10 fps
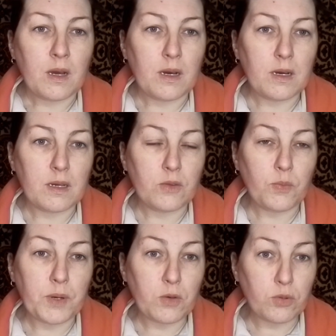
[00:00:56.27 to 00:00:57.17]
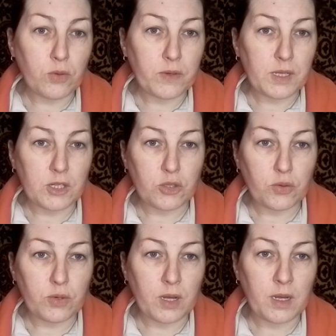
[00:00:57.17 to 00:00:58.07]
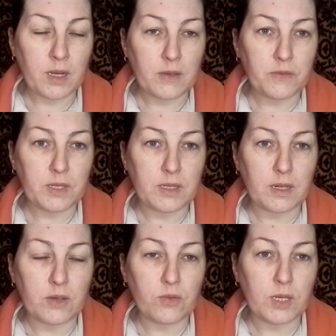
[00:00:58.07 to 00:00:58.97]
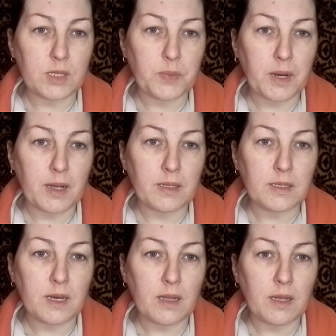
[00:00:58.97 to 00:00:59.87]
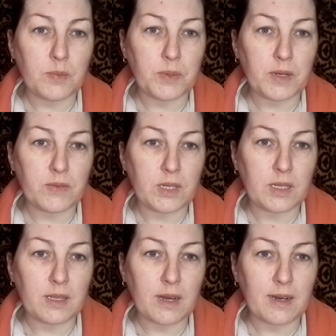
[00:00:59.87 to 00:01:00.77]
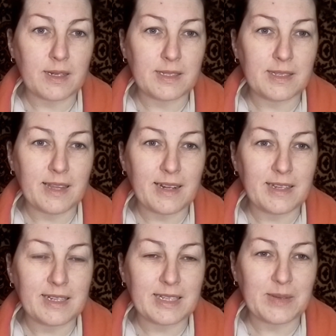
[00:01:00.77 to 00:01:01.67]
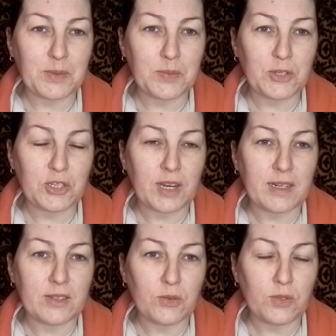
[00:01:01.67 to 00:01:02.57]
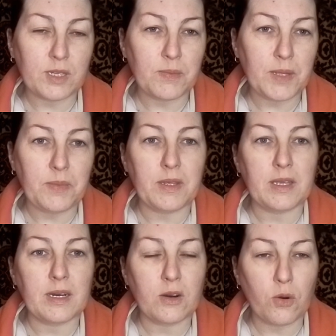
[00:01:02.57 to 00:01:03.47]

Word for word: А, ну, погоду вы нашу видели. У нас похолодало, правда, не так кардинально, как нам обещали, но тем не менее.